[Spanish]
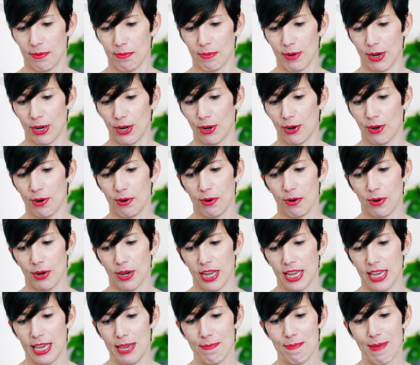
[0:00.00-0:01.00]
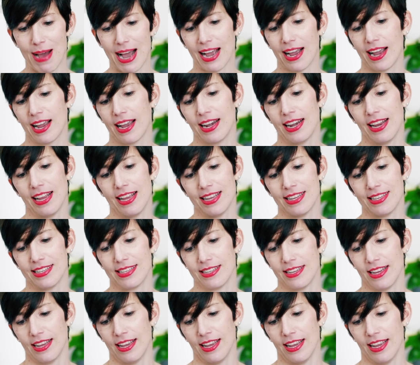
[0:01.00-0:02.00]
Bueno,
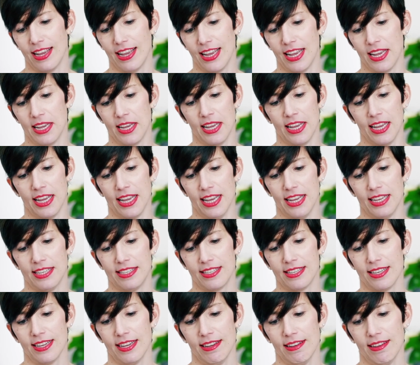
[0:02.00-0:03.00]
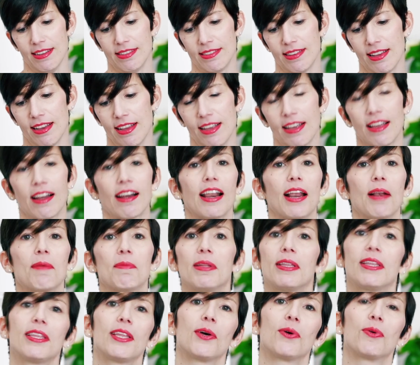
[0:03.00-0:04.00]
imágenes, eh, es,
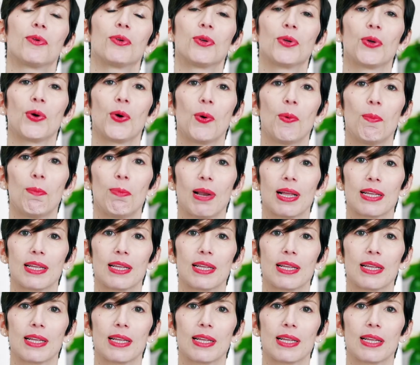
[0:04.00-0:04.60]
realmente un